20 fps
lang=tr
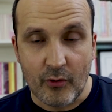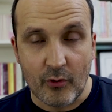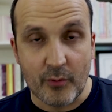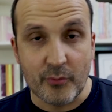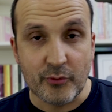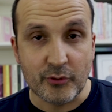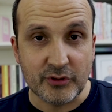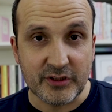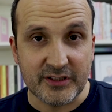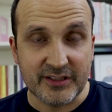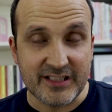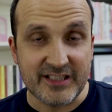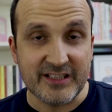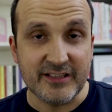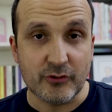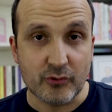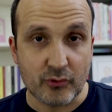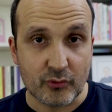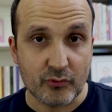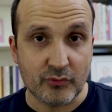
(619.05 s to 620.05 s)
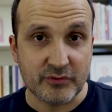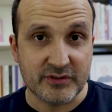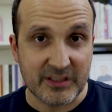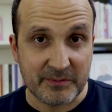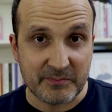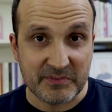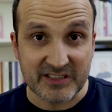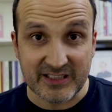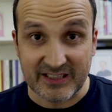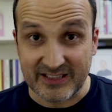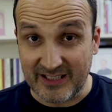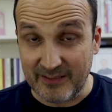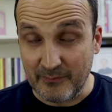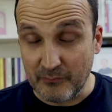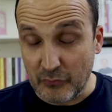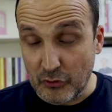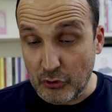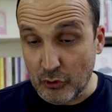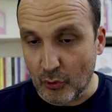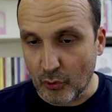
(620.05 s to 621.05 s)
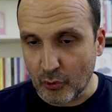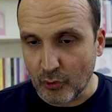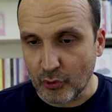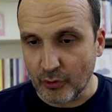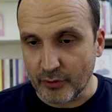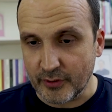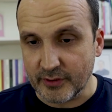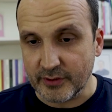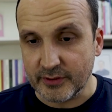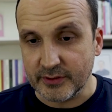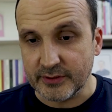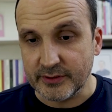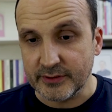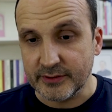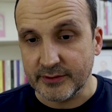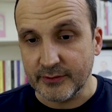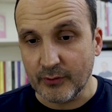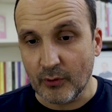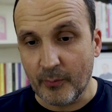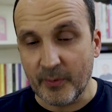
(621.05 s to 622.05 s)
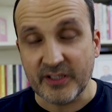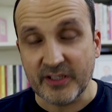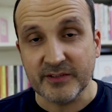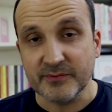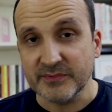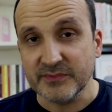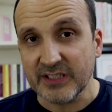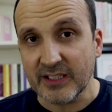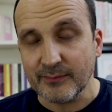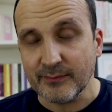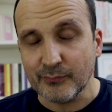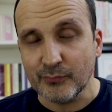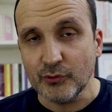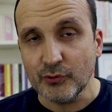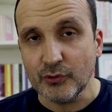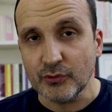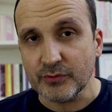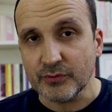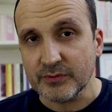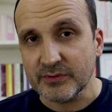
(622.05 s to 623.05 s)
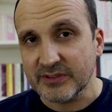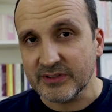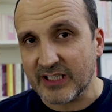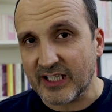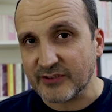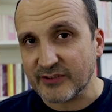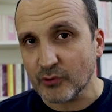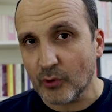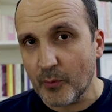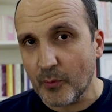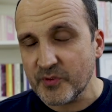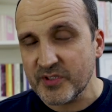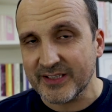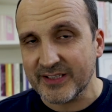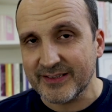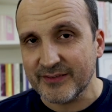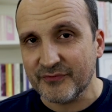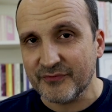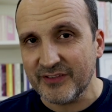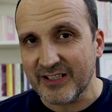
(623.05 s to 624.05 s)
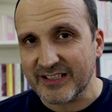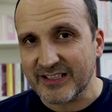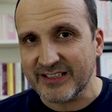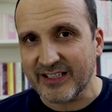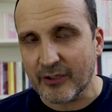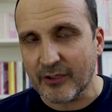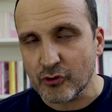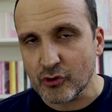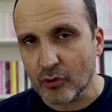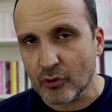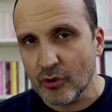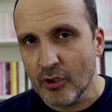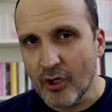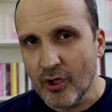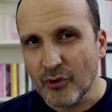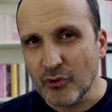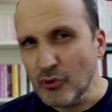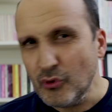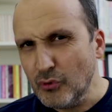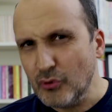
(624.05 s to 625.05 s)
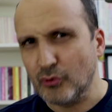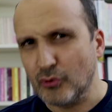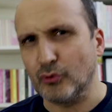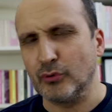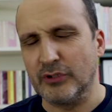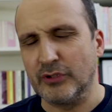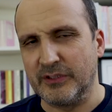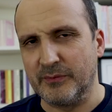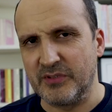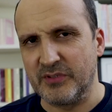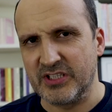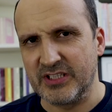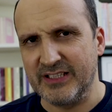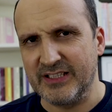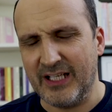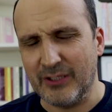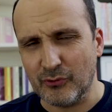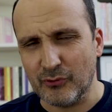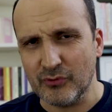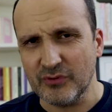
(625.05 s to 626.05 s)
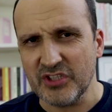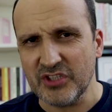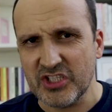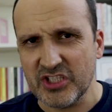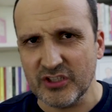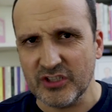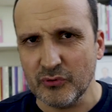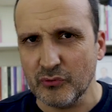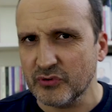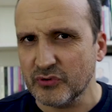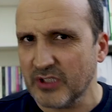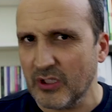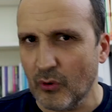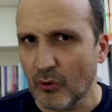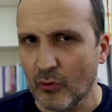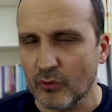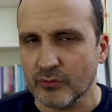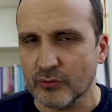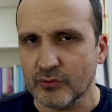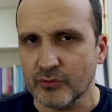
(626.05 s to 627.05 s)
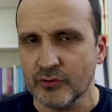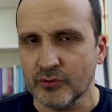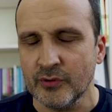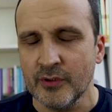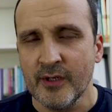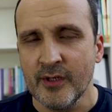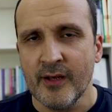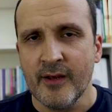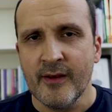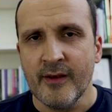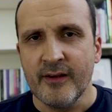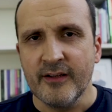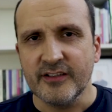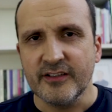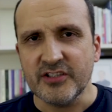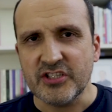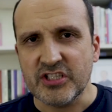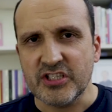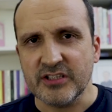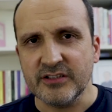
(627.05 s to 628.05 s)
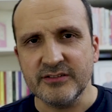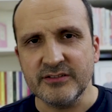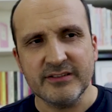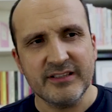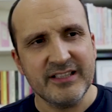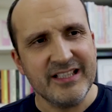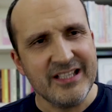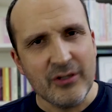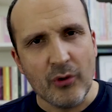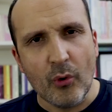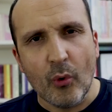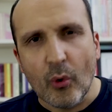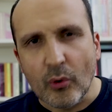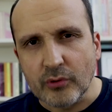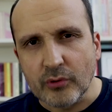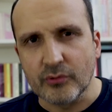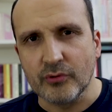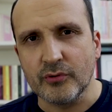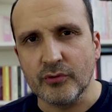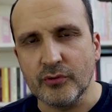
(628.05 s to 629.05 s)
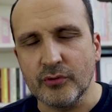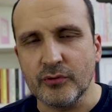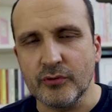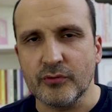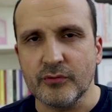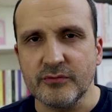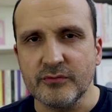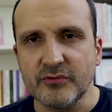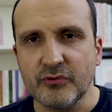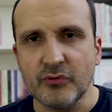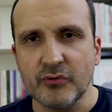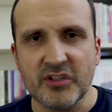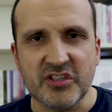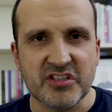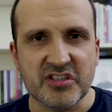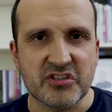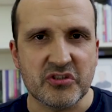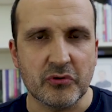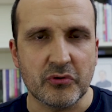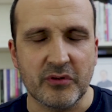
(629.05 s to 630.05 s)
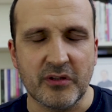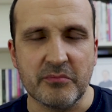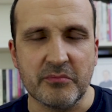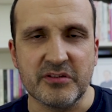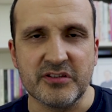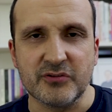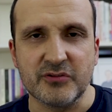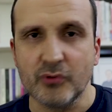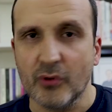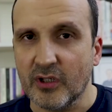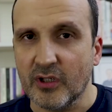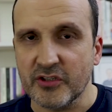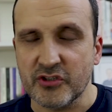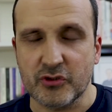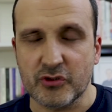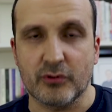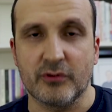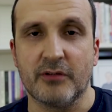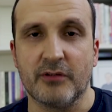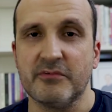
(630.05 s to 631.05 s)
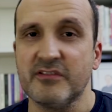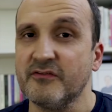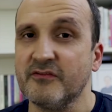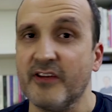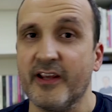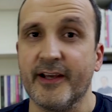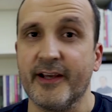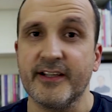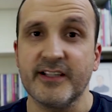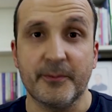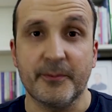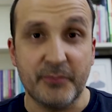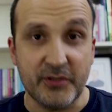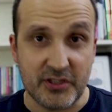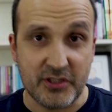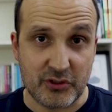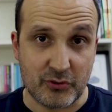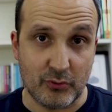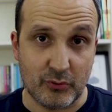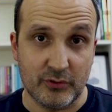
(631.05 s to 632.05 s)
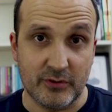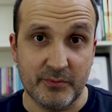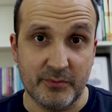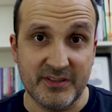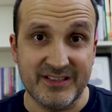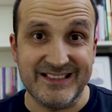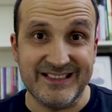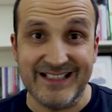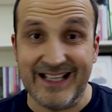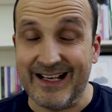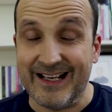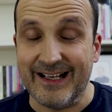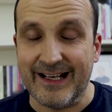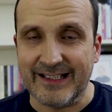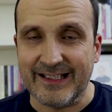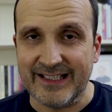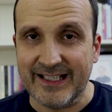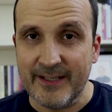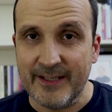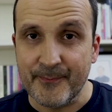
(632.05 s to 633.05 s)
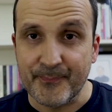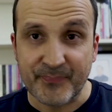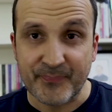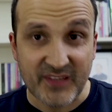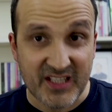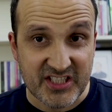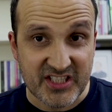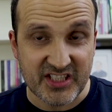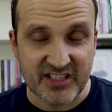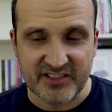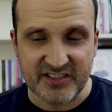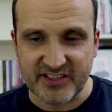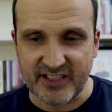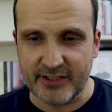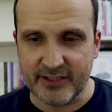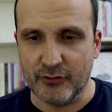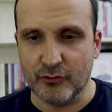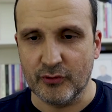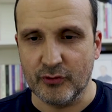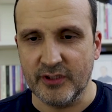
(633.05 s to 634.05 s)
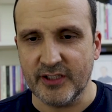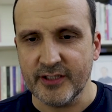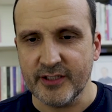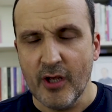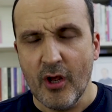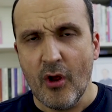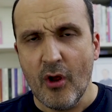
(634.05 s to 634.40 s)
Öbüründe de yine çok yüksek bir rakam yok. Ee, o bakımdan bu tarz objektifler daha çok günlük kullanım için. Yani ışığın güzel olduğu, ışığın iyi olduğu, güneş ışığı olabilir, doğal ışık olabilir veya yapay ışık olabilir yerlerde işinize yarıyorlar.